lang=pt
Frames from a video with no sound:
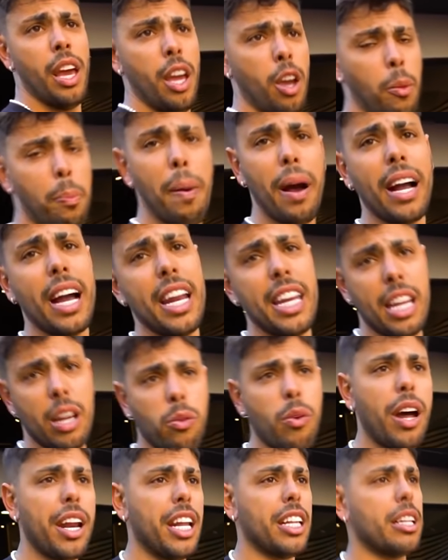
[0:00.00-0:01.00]
eu pagaria
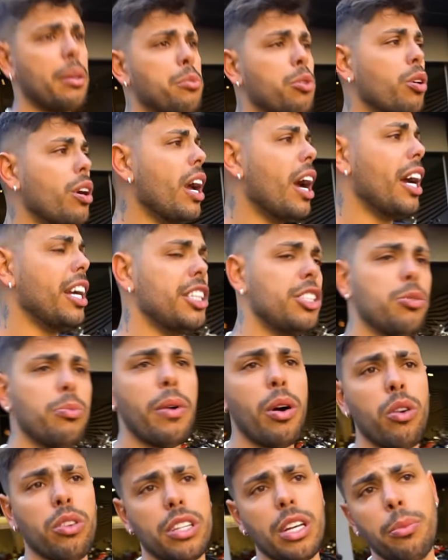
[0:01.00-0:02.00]
40 mil reais e
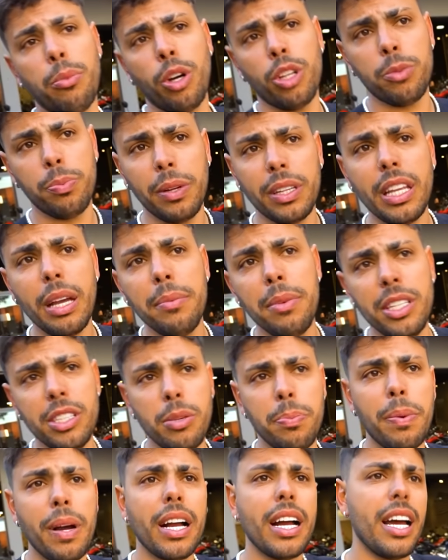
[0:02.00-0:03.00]
uma outra moto para Tamires
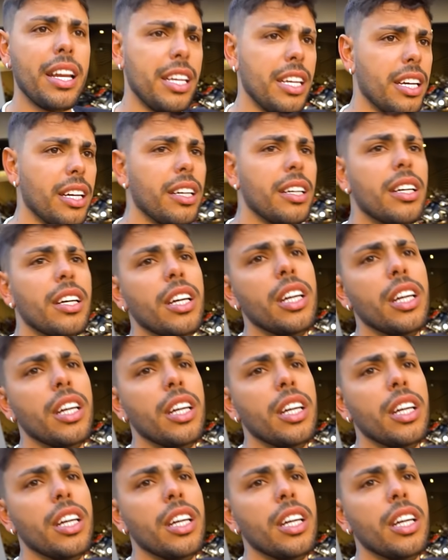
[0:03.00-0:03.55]
eu pagaria.